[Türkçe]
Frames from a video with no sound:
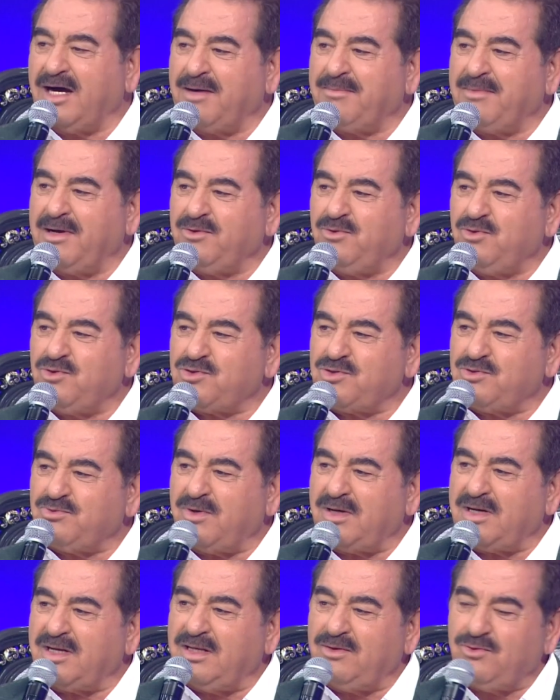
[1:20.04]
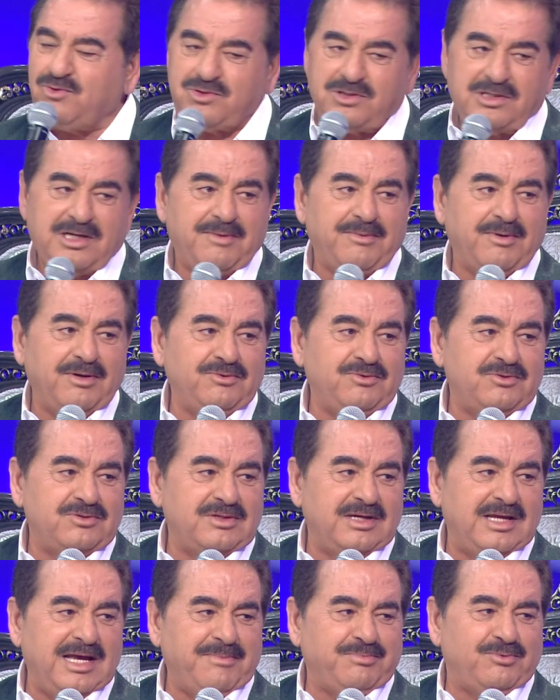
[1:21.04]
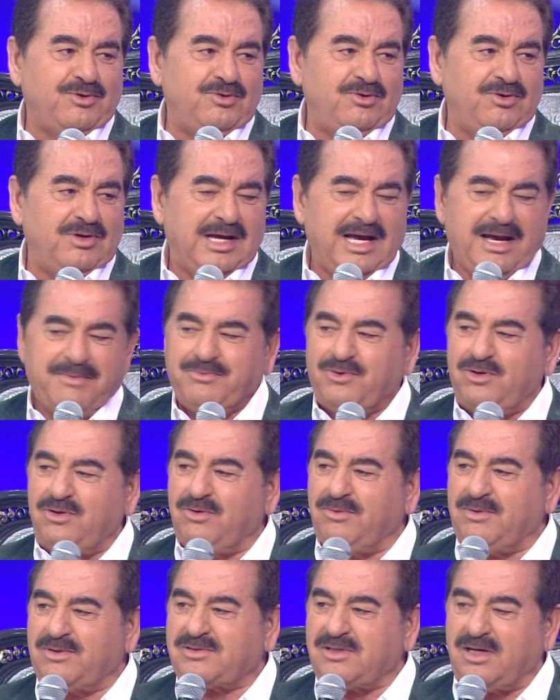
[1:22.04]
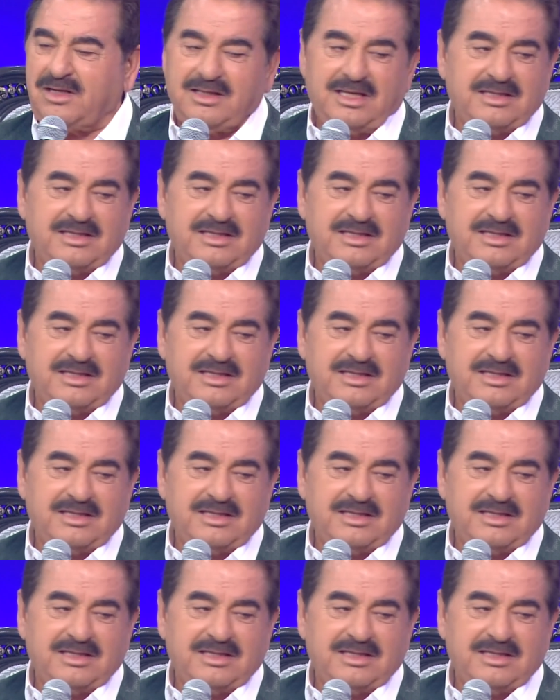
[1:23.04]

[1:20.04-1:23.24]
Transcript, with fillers: Ama yüzü var ya yüzüne bak yüzüne. Hep gülüyor. Hep gülüyor maşallah.